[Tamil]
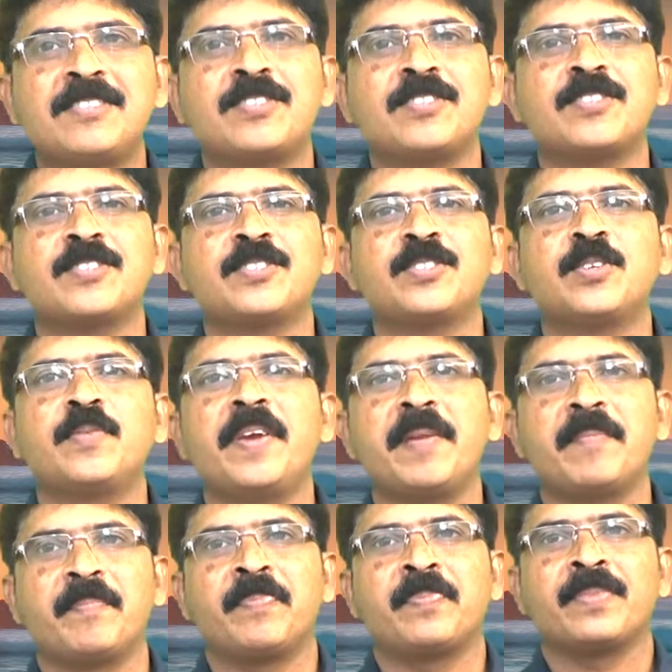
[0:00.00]
இயேசு
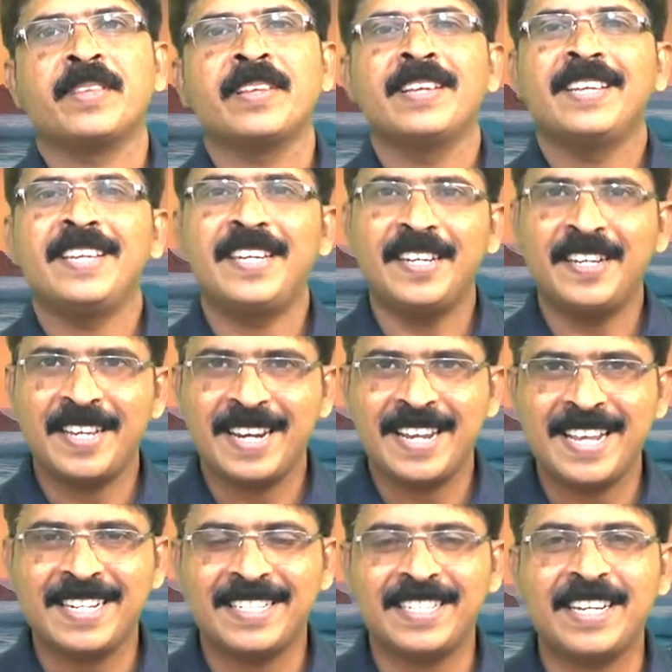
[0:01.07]
கிறிஸ்துவின் ஈடு
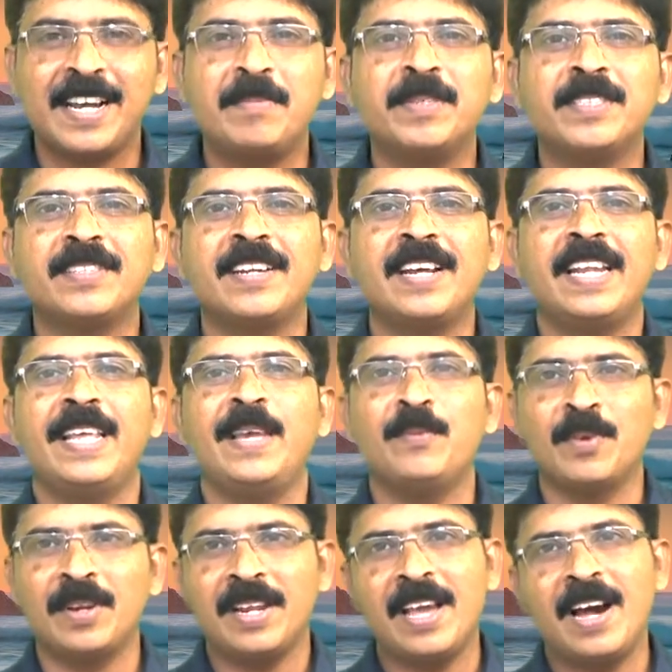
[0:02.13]
இணையற்ற நாமத்தினாலே
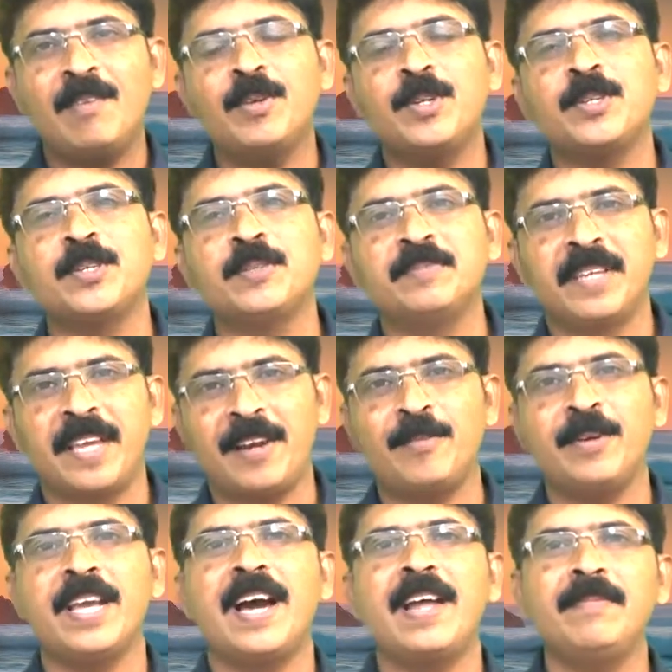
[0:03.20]
உங்கள் யாவருக்கும்
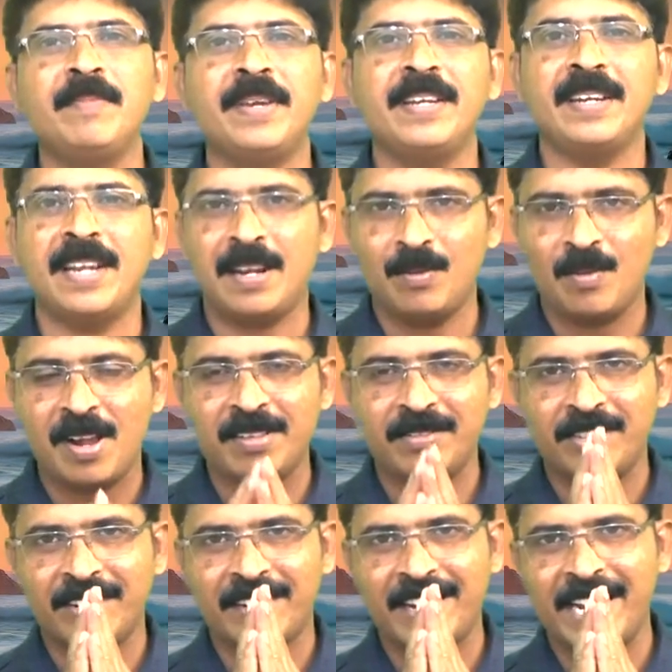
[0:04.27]
என்னுடைய அன்பின்
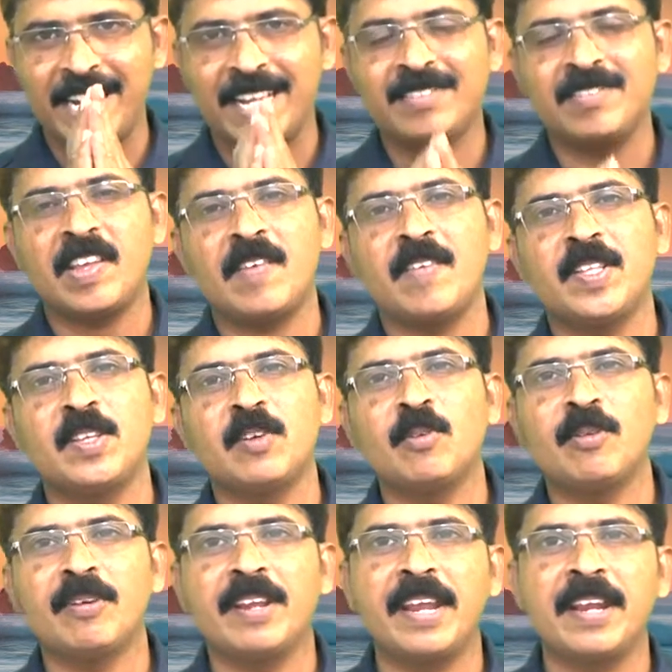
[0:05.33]
நல்வாழ்த்துக்களை நான் தெரிவித்துக்
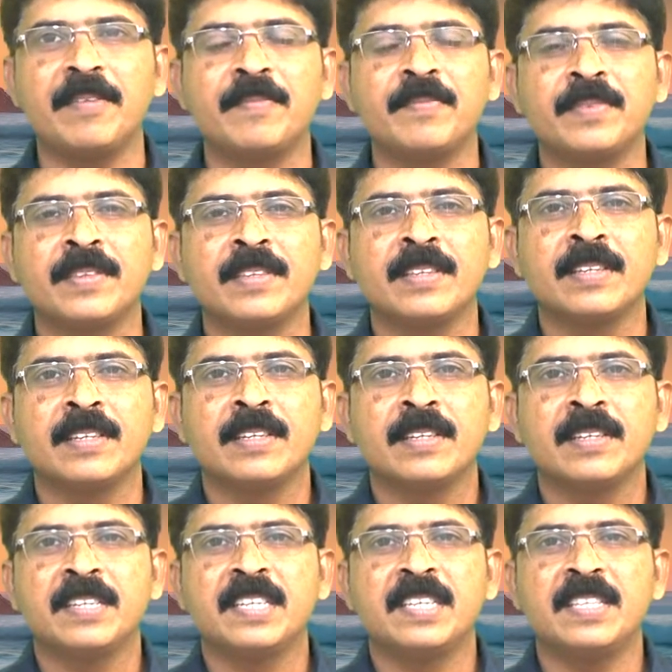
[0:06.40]
கொள்கிறேன்
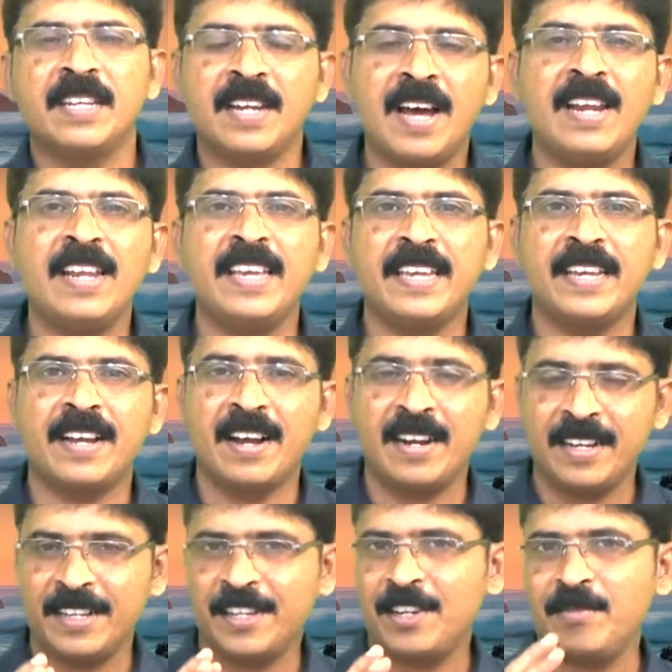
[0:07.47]
இந்த நாளை
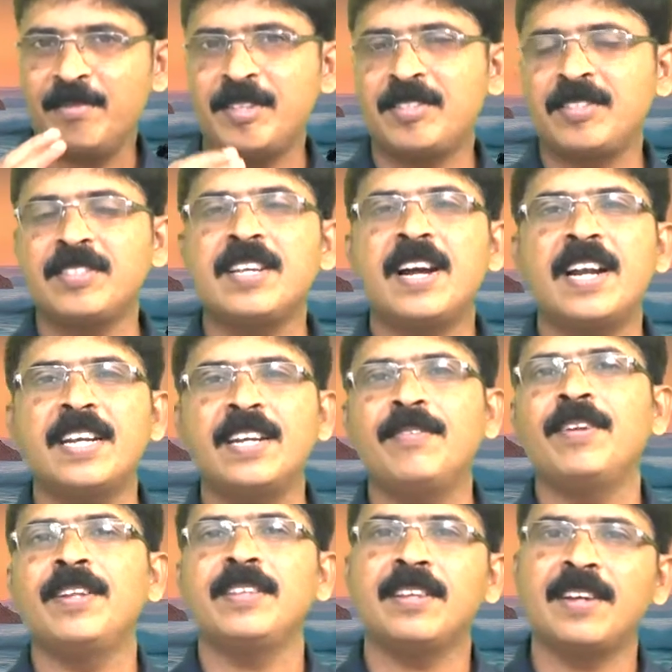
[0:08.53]
காண கிருபை செஞ்ச
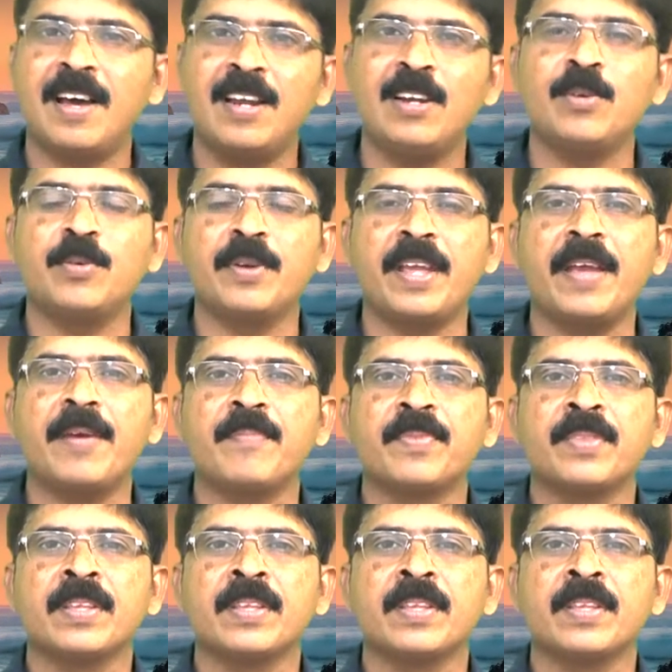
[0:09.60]
ஆண்டவர் இந்த நாளுக்குரிய